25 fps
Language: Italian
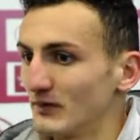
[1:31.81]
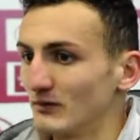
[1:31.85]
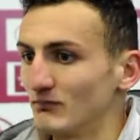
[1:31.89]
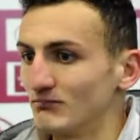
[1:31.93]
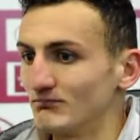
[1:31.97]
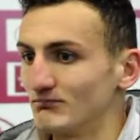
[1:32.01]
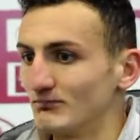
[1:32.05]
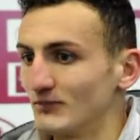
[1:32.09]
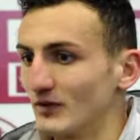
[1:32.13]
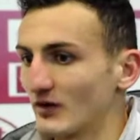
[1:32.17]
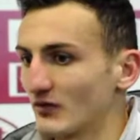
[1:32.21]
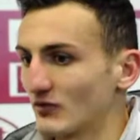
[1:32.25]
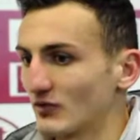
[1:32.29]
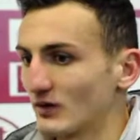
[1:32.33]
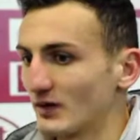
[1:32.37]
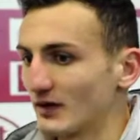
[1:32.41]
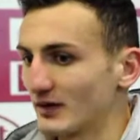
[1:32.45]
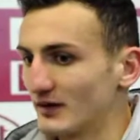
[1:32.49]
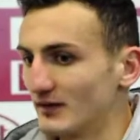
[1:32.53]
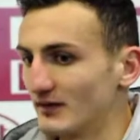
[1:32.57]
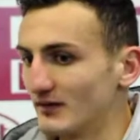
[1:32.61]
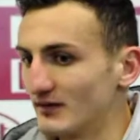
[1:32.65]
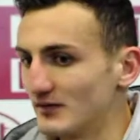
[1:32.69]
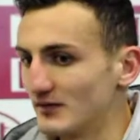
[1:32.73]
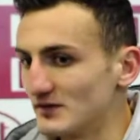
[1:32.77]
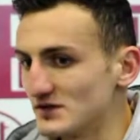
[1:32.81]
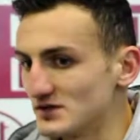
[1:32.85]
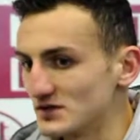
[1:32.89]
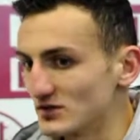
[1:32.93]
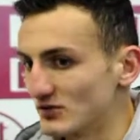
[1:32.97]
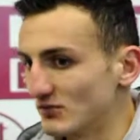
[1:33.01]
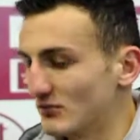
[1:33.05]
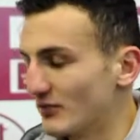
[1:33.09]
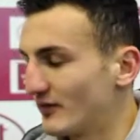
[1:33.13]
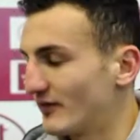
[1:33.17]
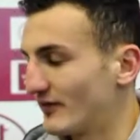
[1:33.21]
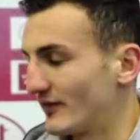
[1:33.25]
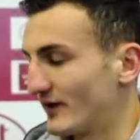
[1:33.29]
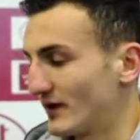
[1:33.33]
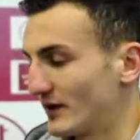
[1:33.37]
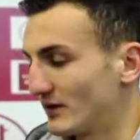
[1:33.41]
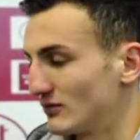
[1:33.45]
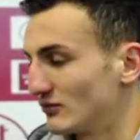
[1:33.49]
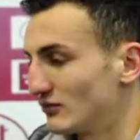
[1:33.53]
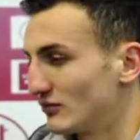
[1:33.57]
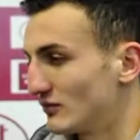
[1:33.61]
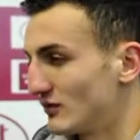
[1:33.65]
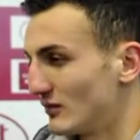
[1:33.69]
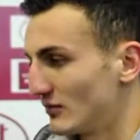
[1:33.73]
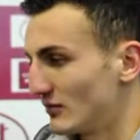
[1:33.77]
mm, una squadra che deve vincere non può
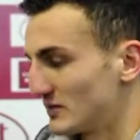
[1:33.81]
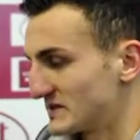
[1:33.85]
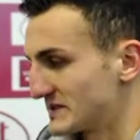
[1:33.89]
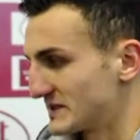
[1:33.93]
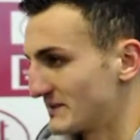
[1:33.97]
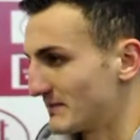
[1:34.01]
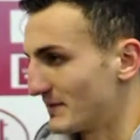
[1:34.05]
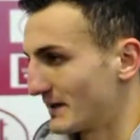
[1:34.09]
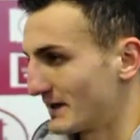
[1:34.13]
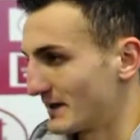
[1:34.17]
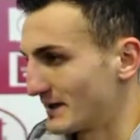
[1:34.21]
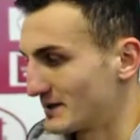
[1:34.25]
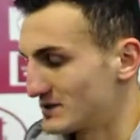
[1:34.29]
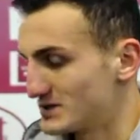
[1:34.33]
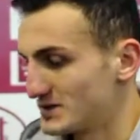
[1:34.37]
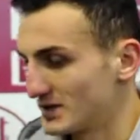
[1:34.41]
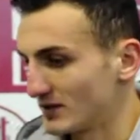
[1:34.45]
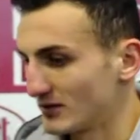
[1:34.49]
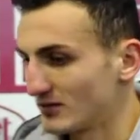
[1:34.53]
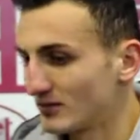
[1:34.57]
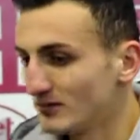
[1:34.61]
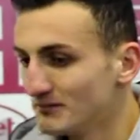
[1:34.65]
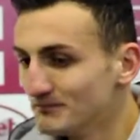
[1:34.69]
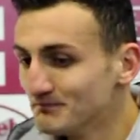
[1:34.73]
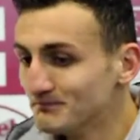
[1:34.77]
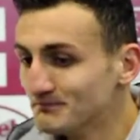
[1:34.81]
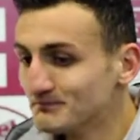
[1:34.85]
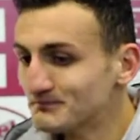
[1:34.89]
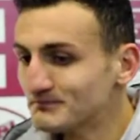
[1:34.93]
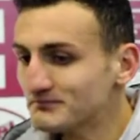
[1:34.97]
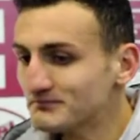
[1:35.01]
fare tutti questi pareggi. Ecco.